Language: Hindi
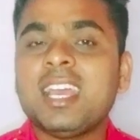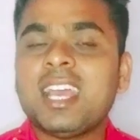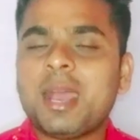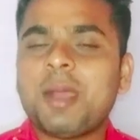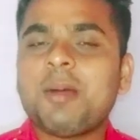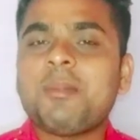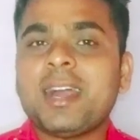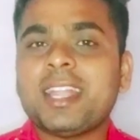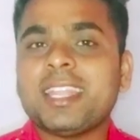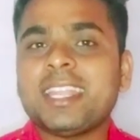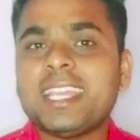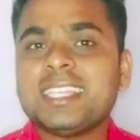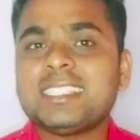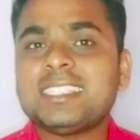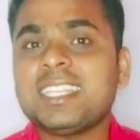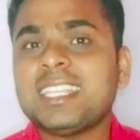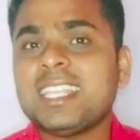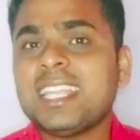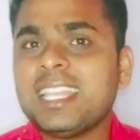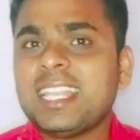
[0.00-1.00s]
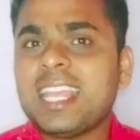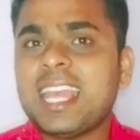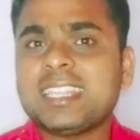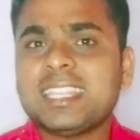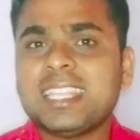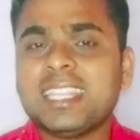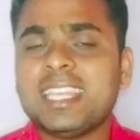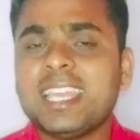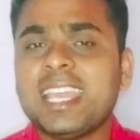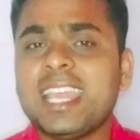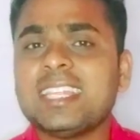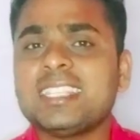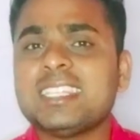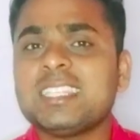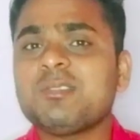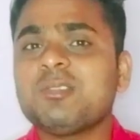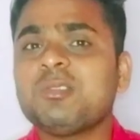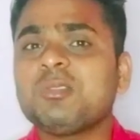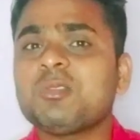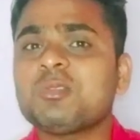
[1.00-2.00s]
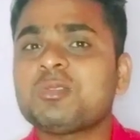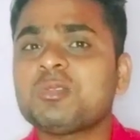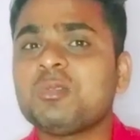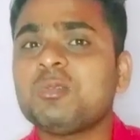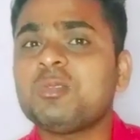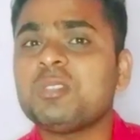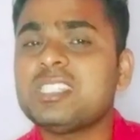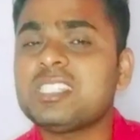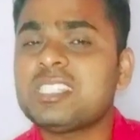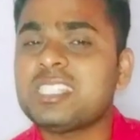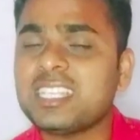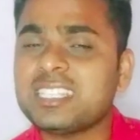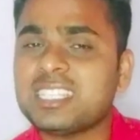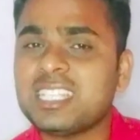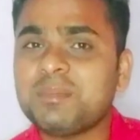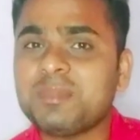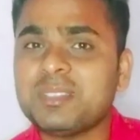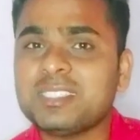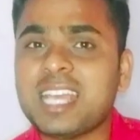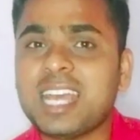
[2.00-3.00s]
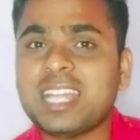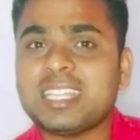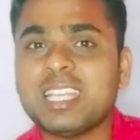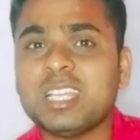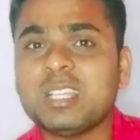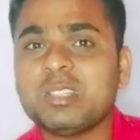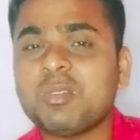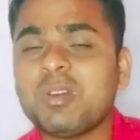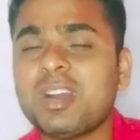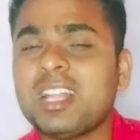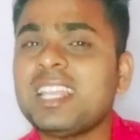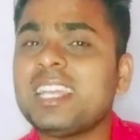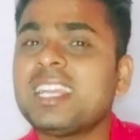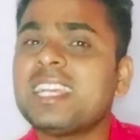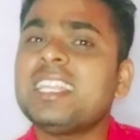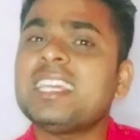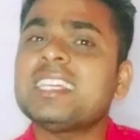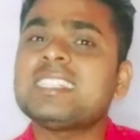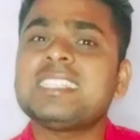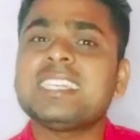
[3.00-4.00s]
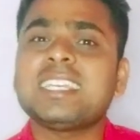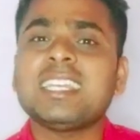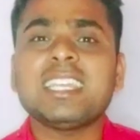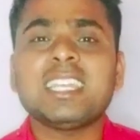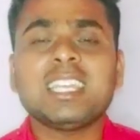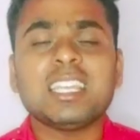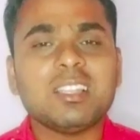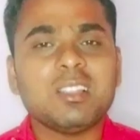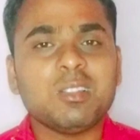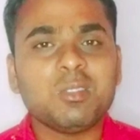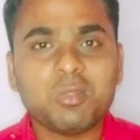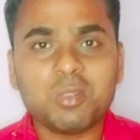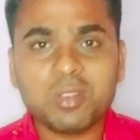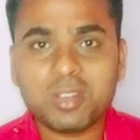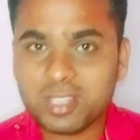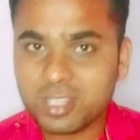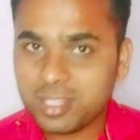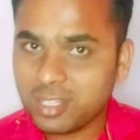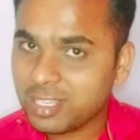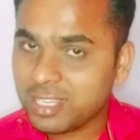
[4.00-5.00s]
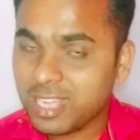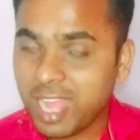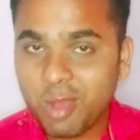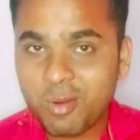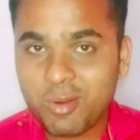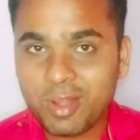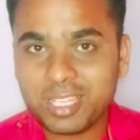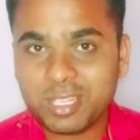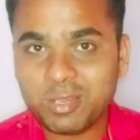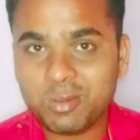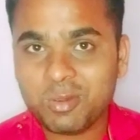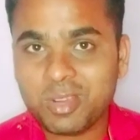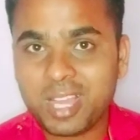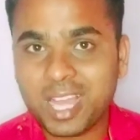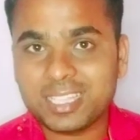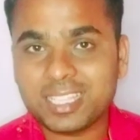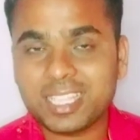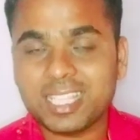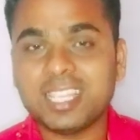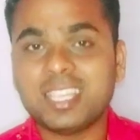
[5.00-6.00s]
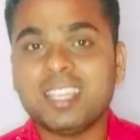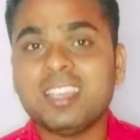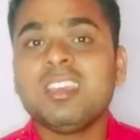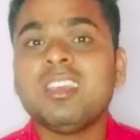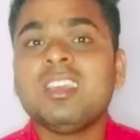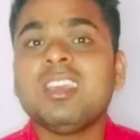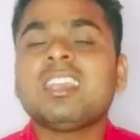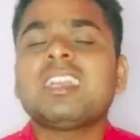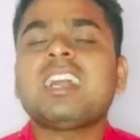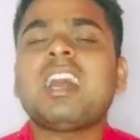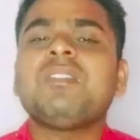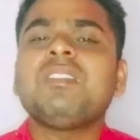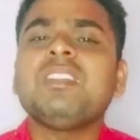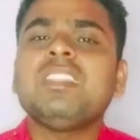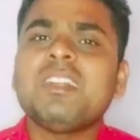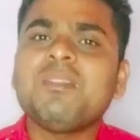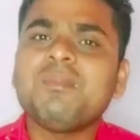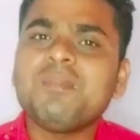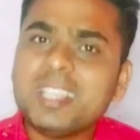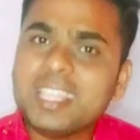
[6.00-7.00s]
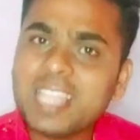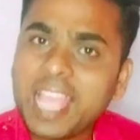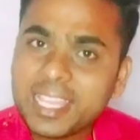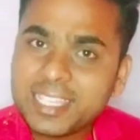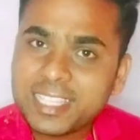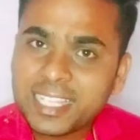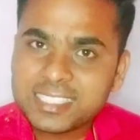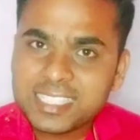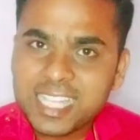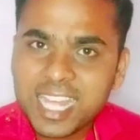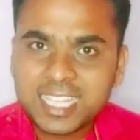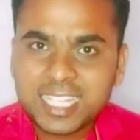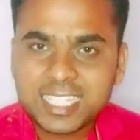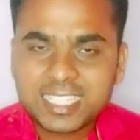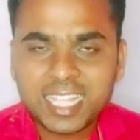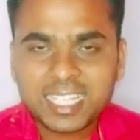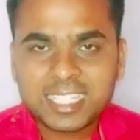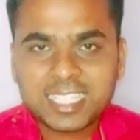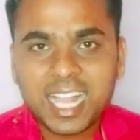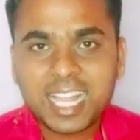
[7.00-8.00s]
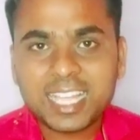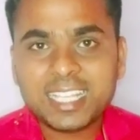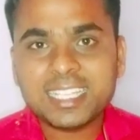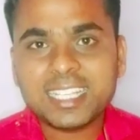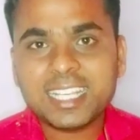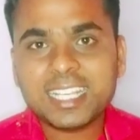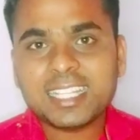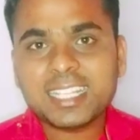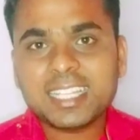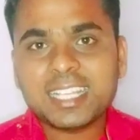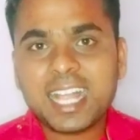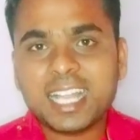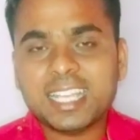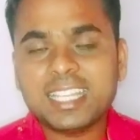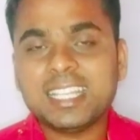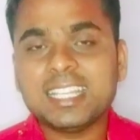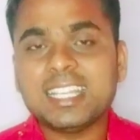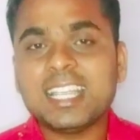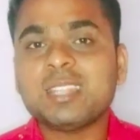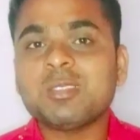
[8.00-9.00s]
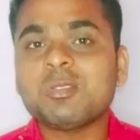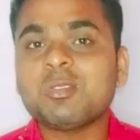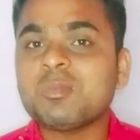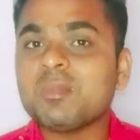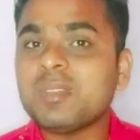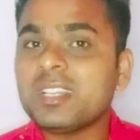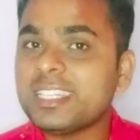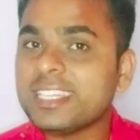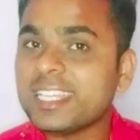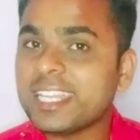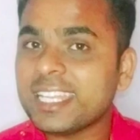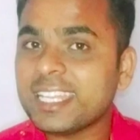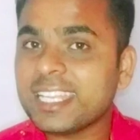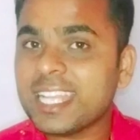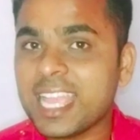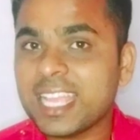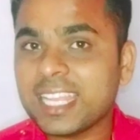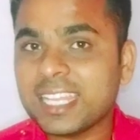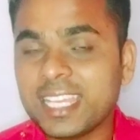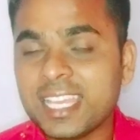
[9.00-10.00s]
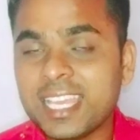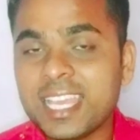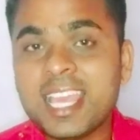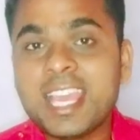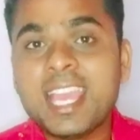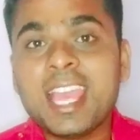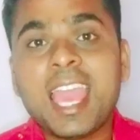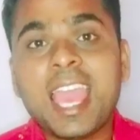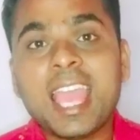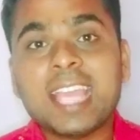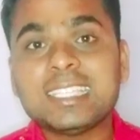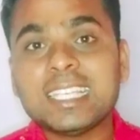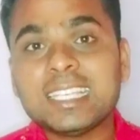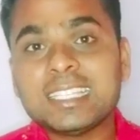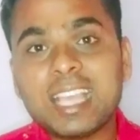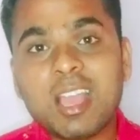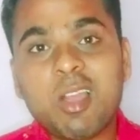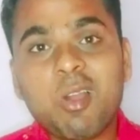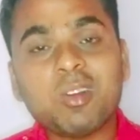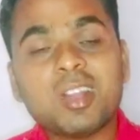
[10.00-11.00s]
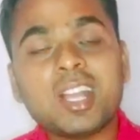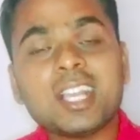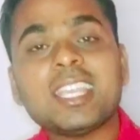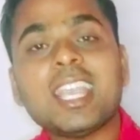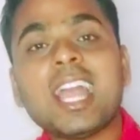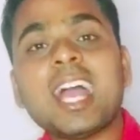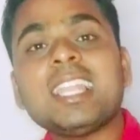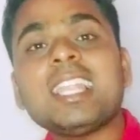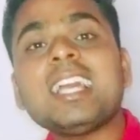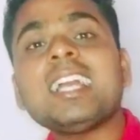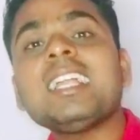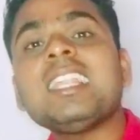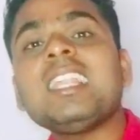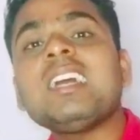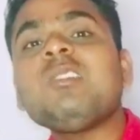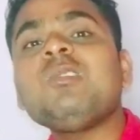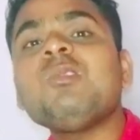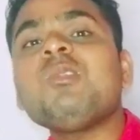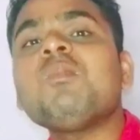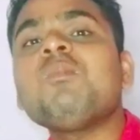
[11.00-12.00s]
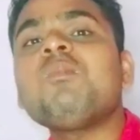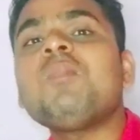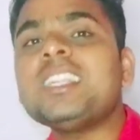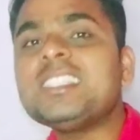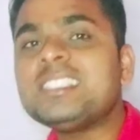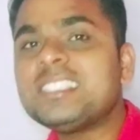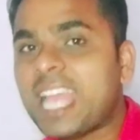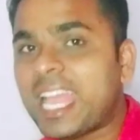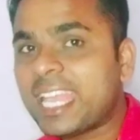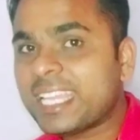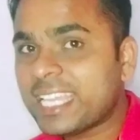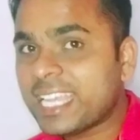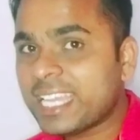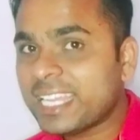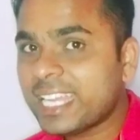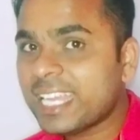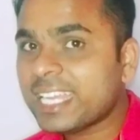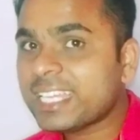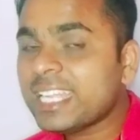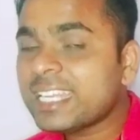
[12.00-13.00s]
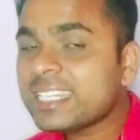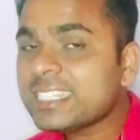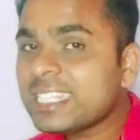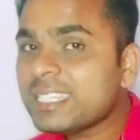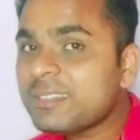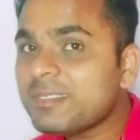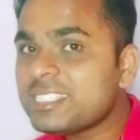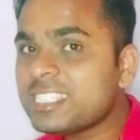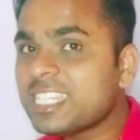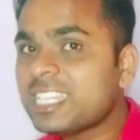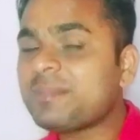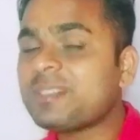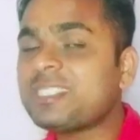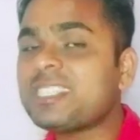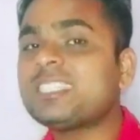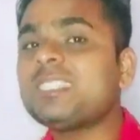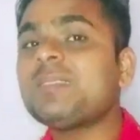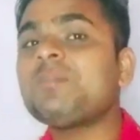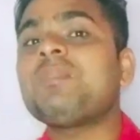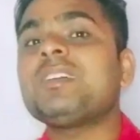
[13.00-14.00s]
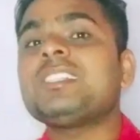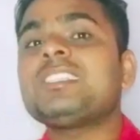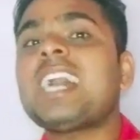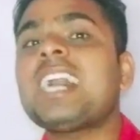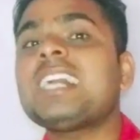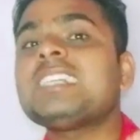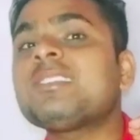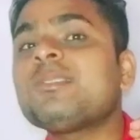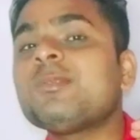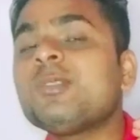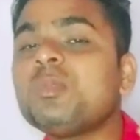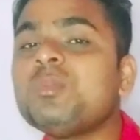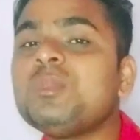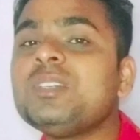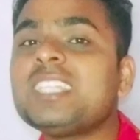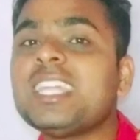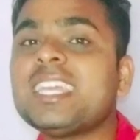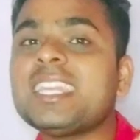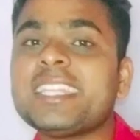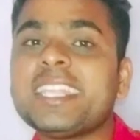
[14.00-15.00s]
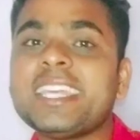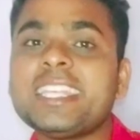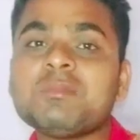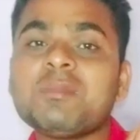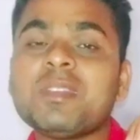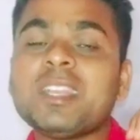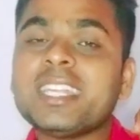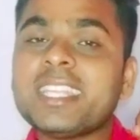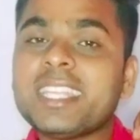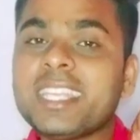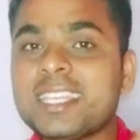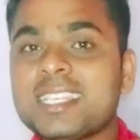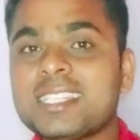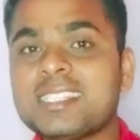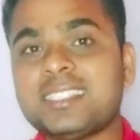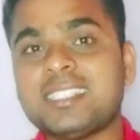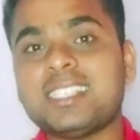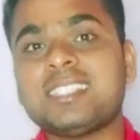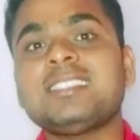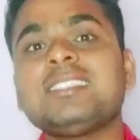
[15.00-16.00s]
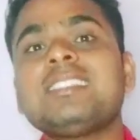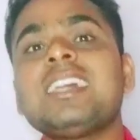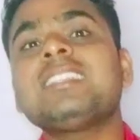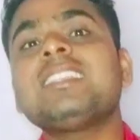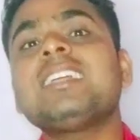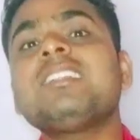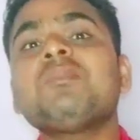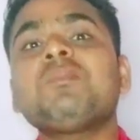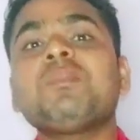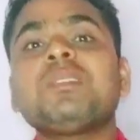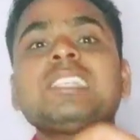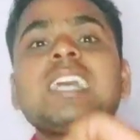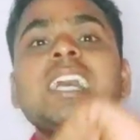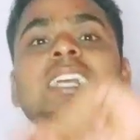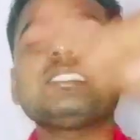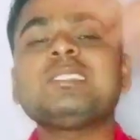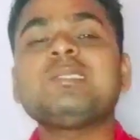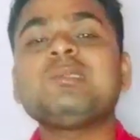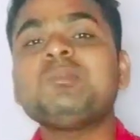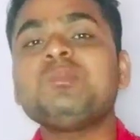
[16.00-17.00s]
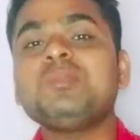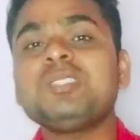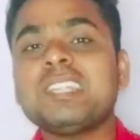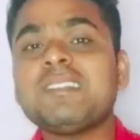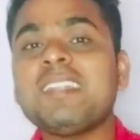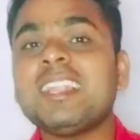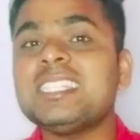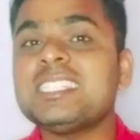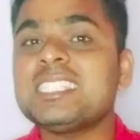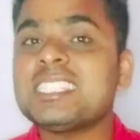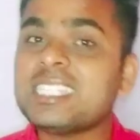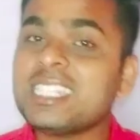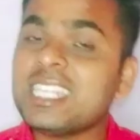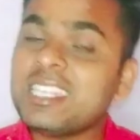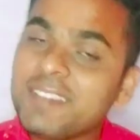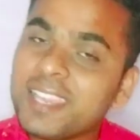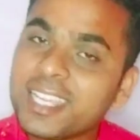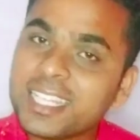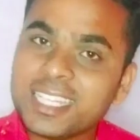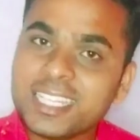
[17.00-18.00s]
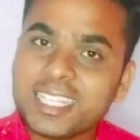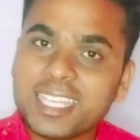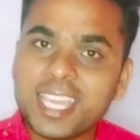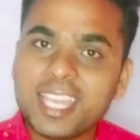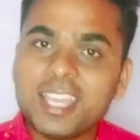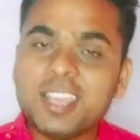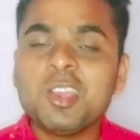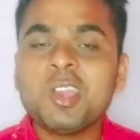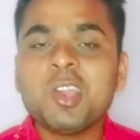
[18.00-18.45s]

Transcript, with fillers: हमारे ऐसे रेल यात्री हैं जिनको दोस्तों स्टेशन पर जाते हैं तो अलग अलग जगह के लोग गांव वाले लोग आते हैं काफ़ी लंबी लाइन लग जाती है तत्काल टिकट निकालने के लिए नॉर्मल टिकट निकालने के लिए ऐसे क्या होगा कि अलग अलग लोग बढ़ जाएंगे अलग अलग डिवीजन में जैसे पचास किलोमीटर के रेंज में अगर एक स्टेशन आता है तो पचास किलोमीटर वाले जितने व्यक्ति हैं